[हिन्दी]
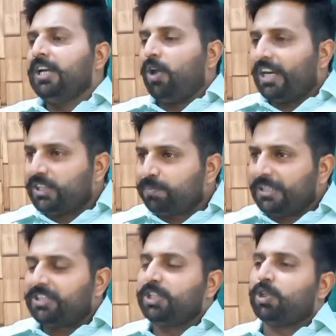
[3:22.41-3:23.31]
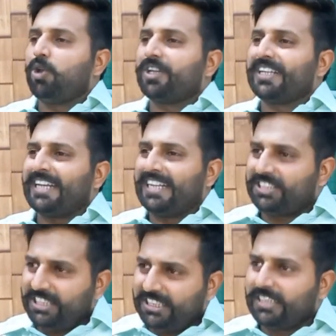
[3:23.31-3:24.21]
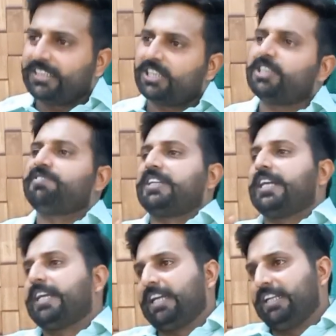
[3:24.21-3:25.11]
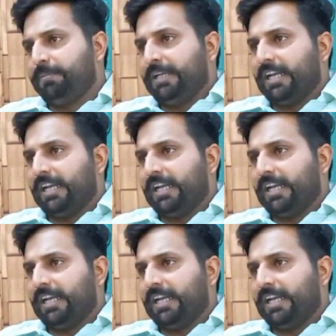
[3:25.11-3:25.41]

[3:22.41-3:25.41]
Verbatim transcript: और इस बच्ची को कराची के अंदर शिफ्ट करने के लिए भी